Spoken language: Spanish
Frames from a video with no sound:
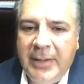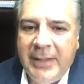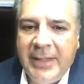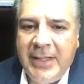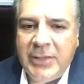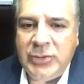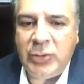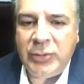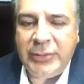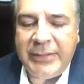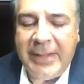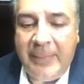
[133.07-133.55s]
que
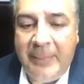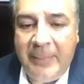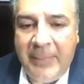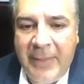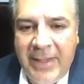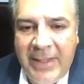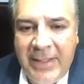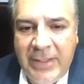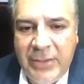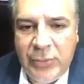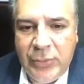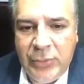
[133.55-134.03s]
son tan
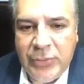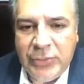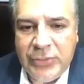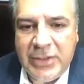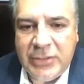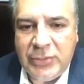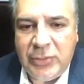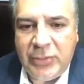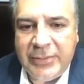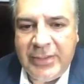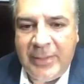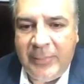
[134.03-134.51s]
bellos, que
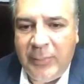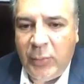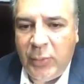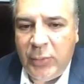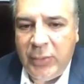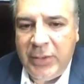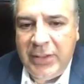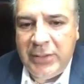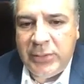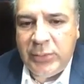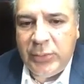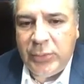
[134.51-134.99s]
son tan
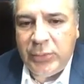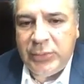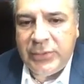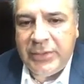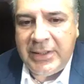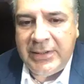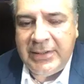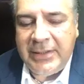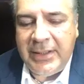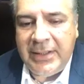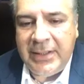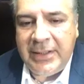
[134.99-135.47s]
bonitos,
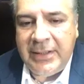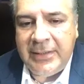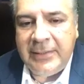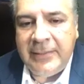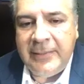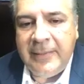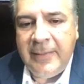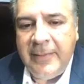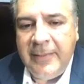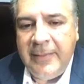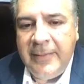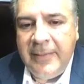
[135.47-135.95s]
que tienen
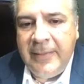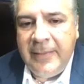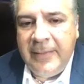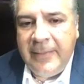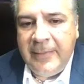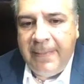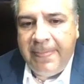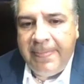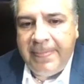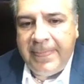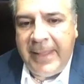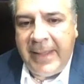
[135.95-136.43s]

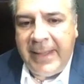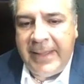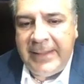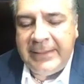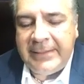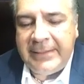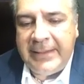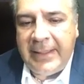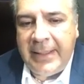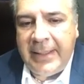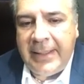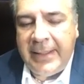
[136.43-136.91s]

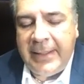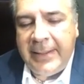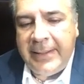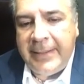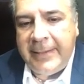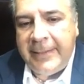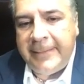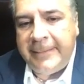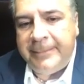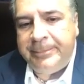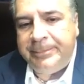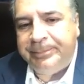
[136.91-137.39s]

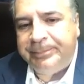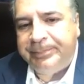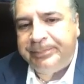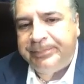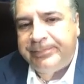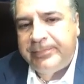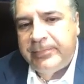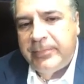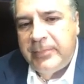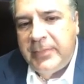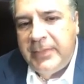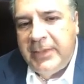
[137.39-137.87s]
tanta
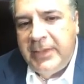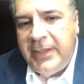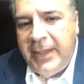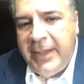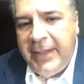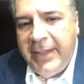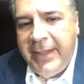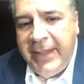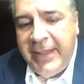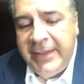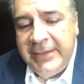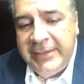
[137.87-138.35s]

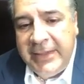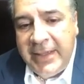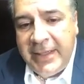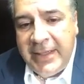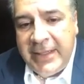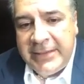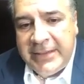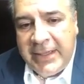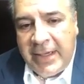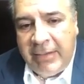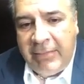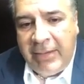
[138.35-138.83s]
gente
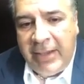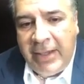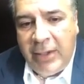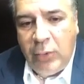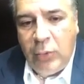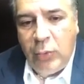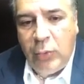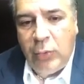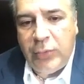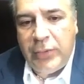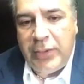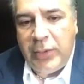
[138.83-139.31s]
de
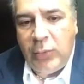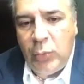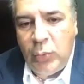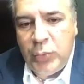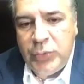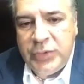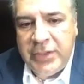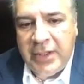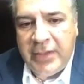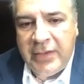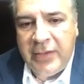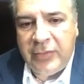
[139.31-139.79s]
trabajo, de
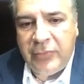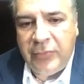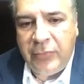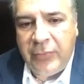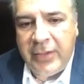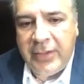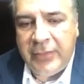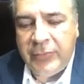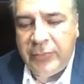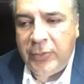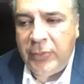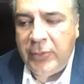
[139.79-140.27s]
lucha, de
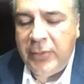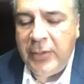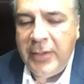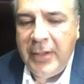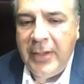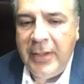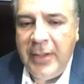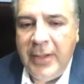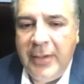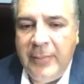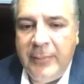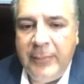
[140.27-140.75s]
esfuerzo,
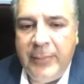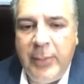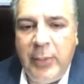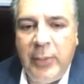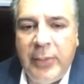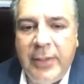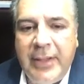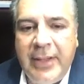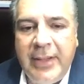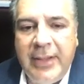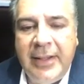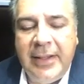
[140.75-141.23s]

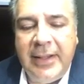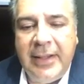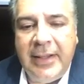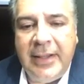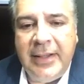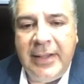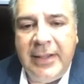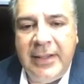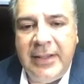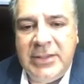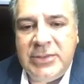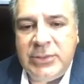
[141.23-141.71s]
pero
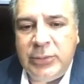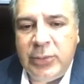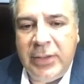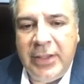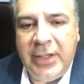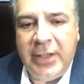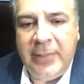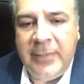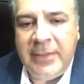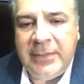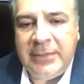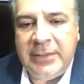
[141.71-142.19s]
que
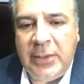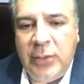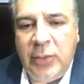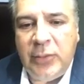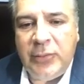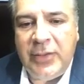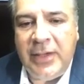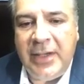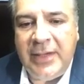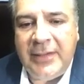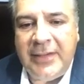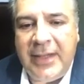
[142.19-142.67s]
históricamente no
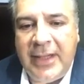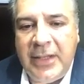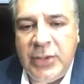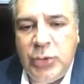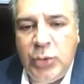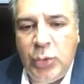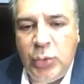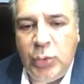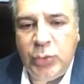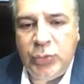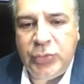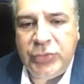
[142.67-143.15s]
se les ha
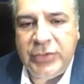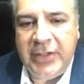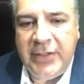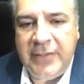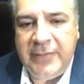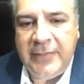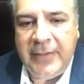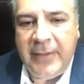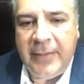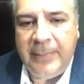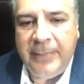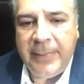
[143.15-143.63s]
hecho
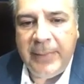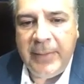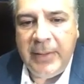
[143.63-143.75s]
justicia.